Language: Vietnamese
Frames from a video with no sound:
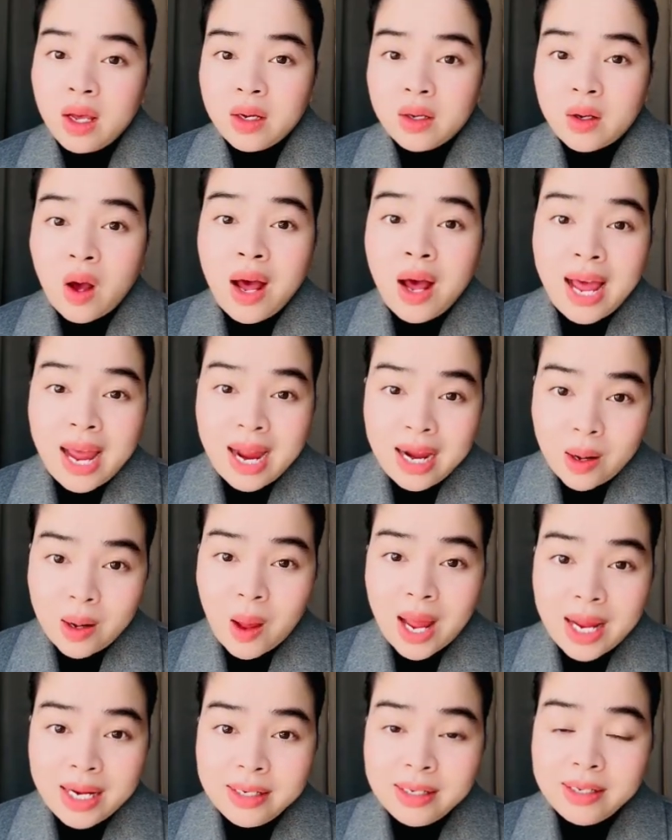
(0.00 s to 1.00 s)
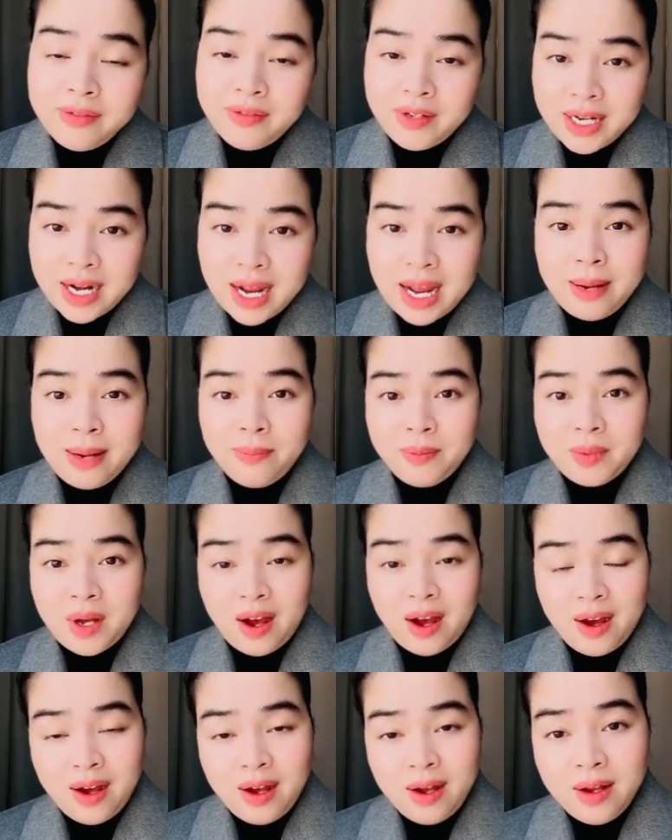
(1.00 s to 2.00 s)
có hai loại người việt nam
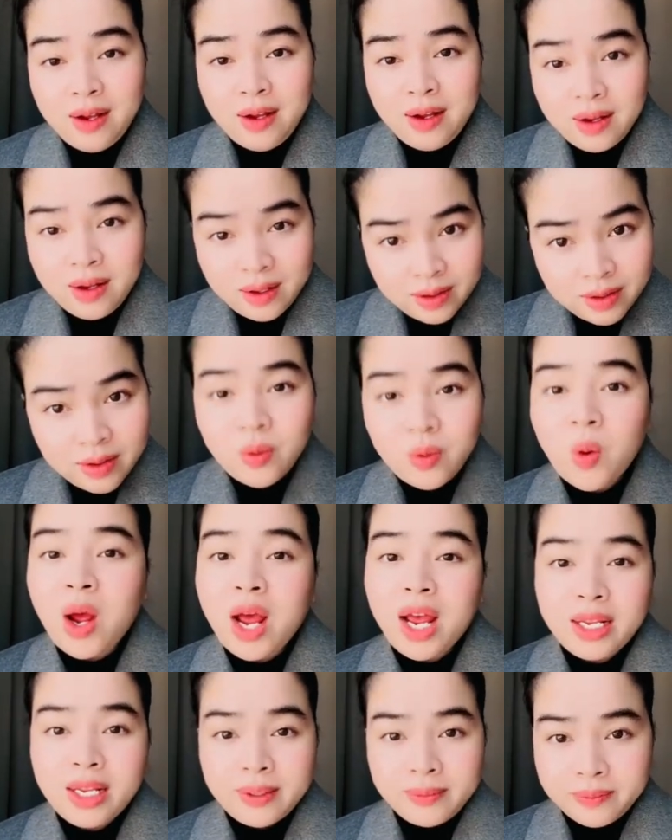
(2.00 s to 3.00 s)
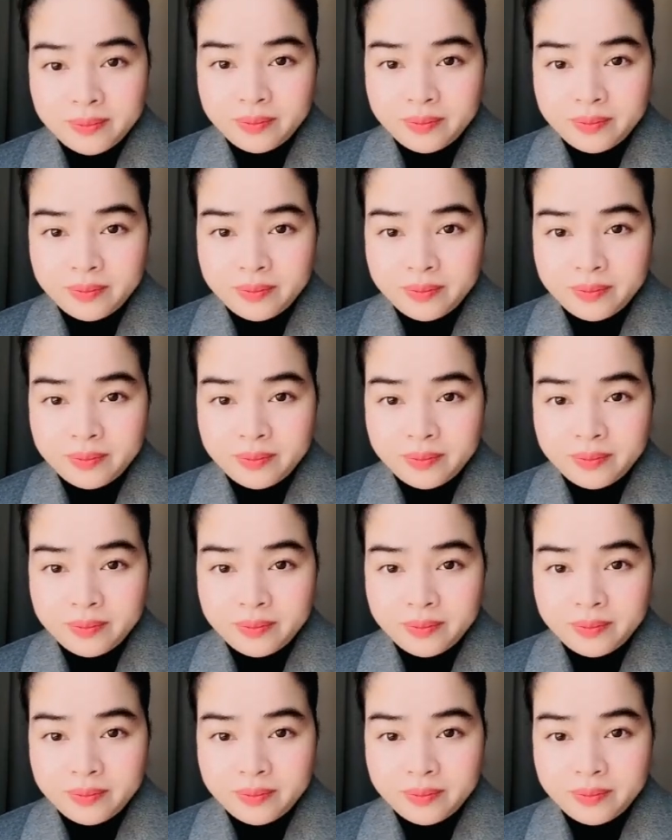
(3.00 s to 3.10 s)
ở nước ngoài